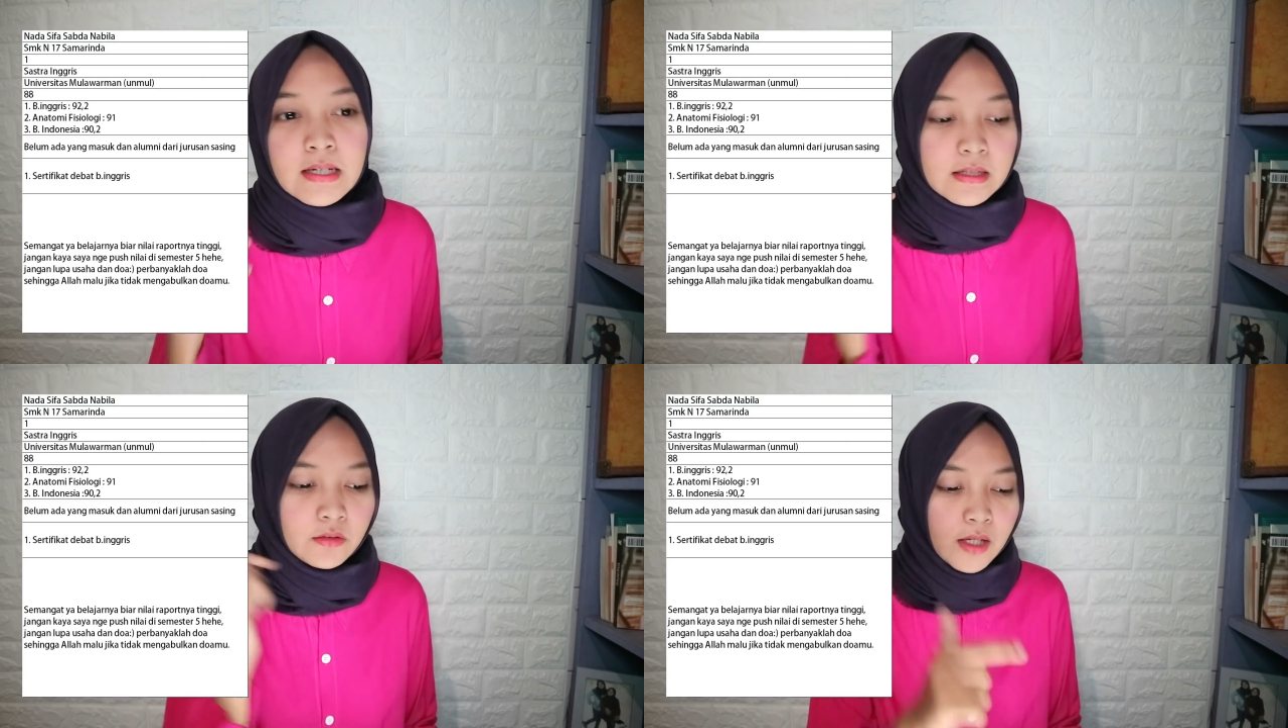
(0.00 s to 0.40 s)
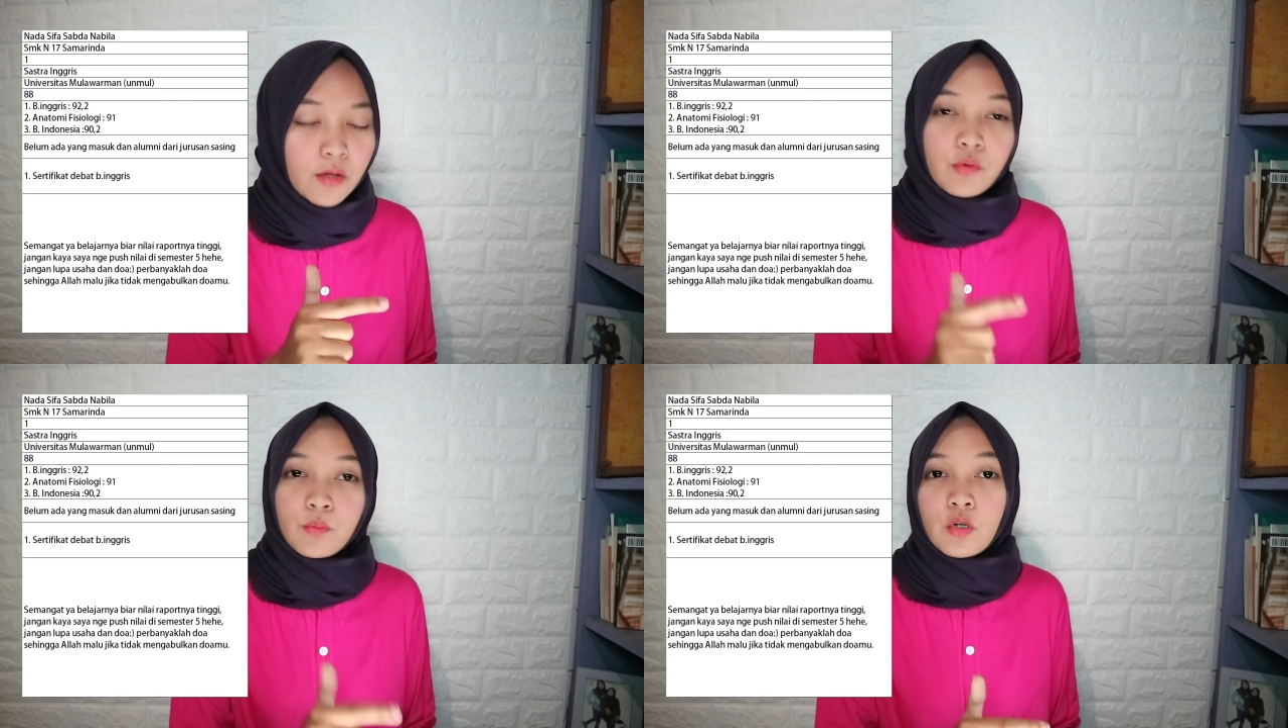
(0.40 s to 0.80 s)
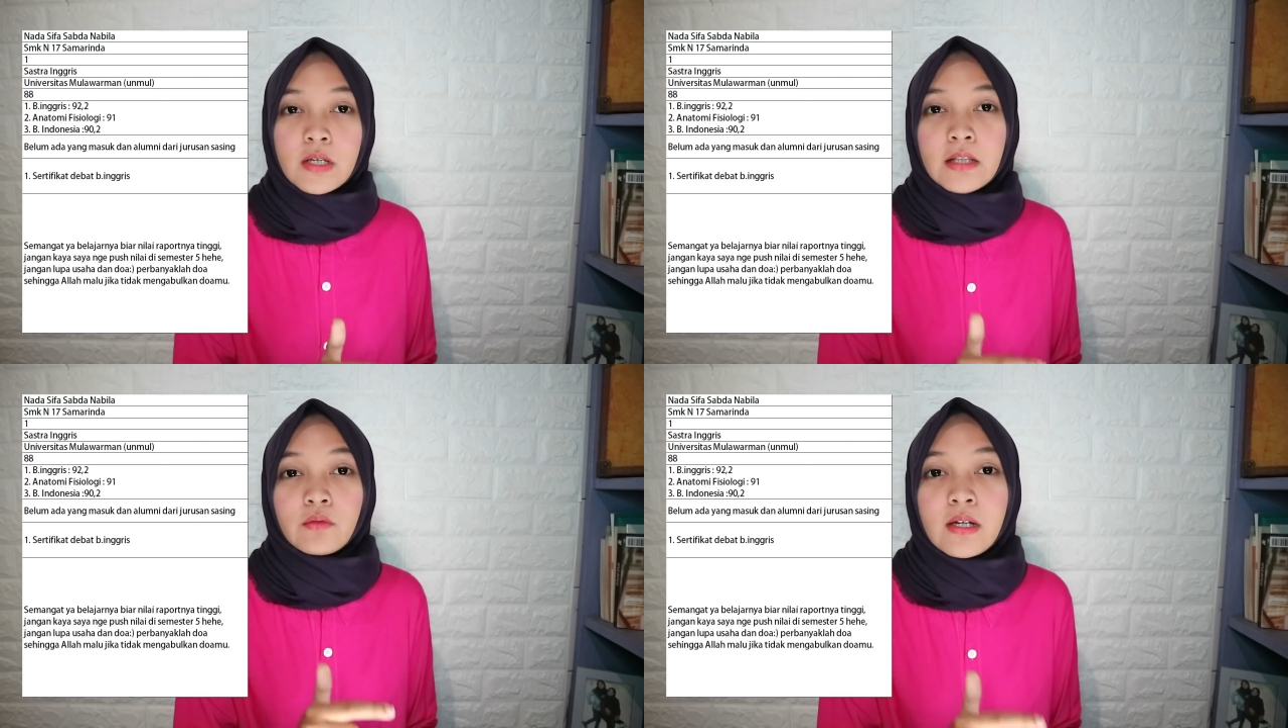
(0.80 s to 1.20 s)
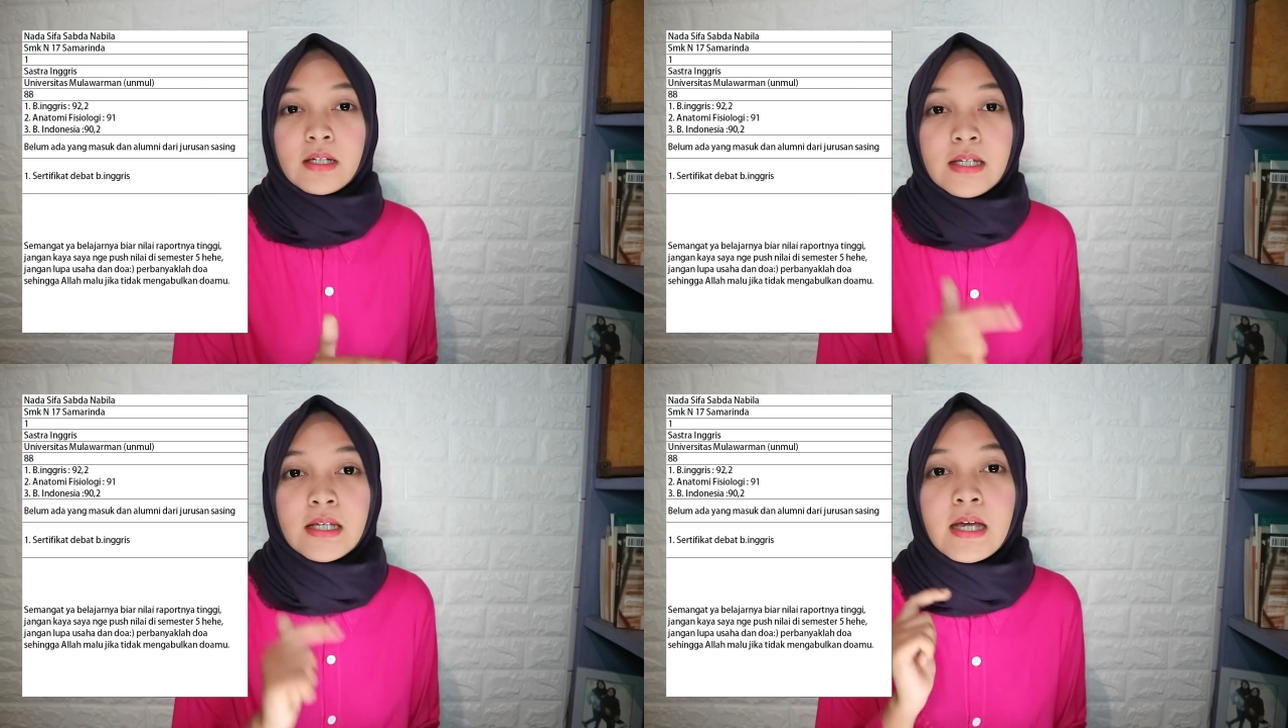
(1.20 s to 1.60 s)
Salah satunya Unmul yaitu ada
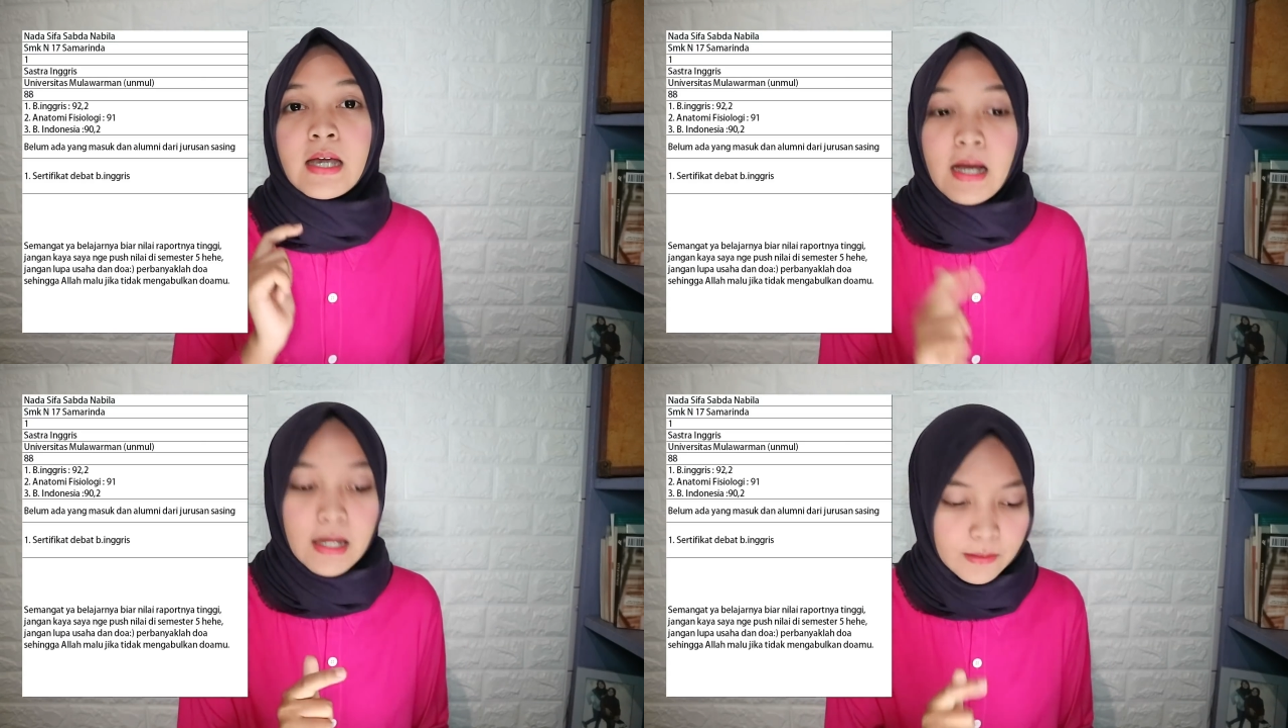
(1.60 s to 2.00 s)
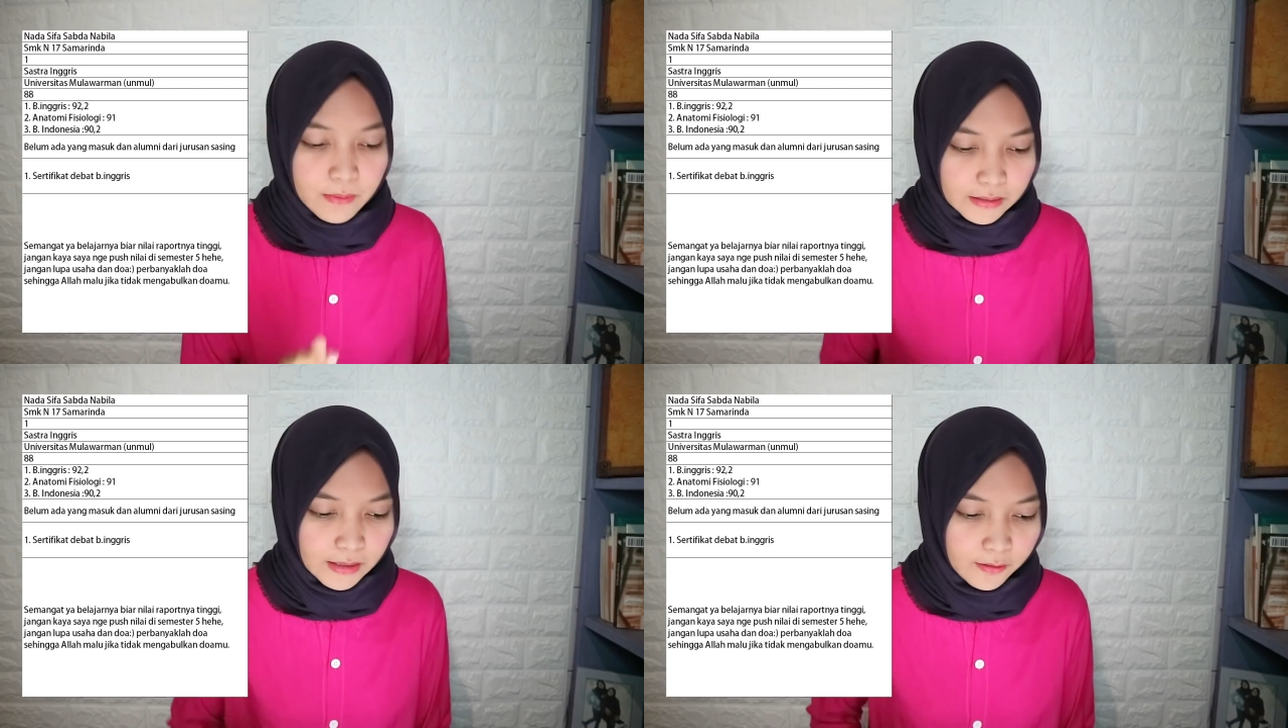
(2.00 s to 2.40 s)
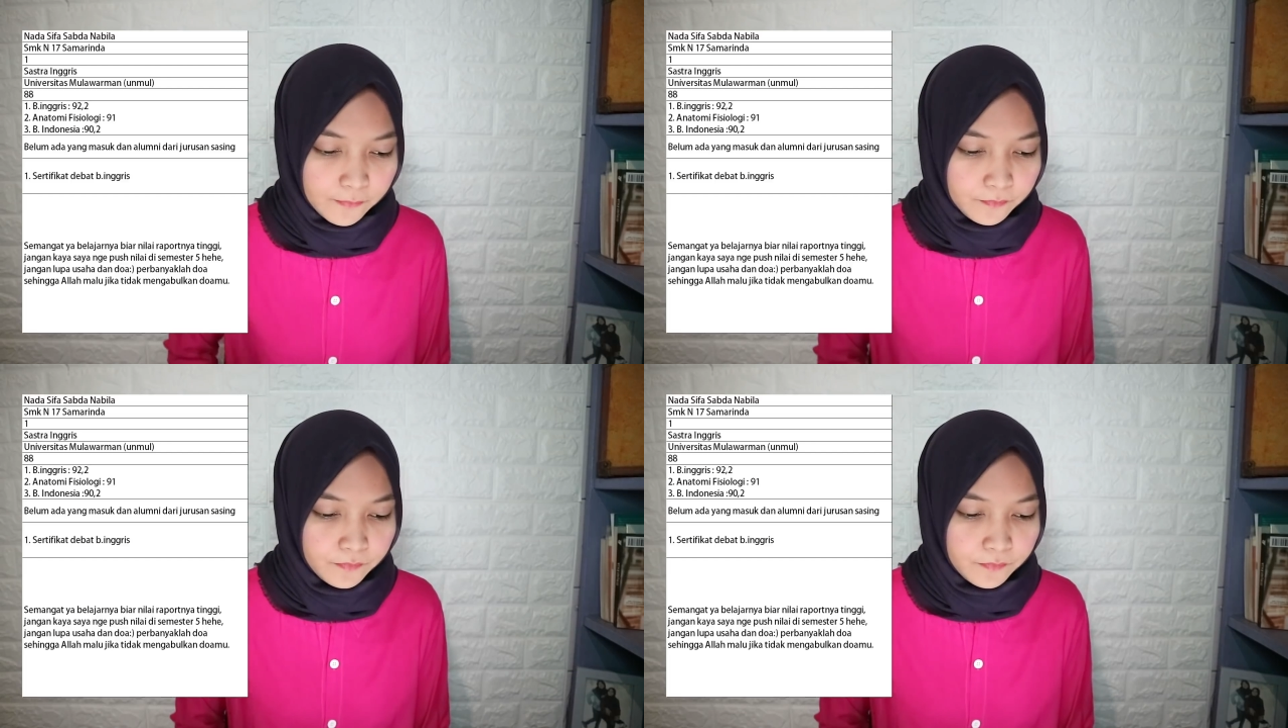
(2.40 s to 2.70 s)
di Kalimantan.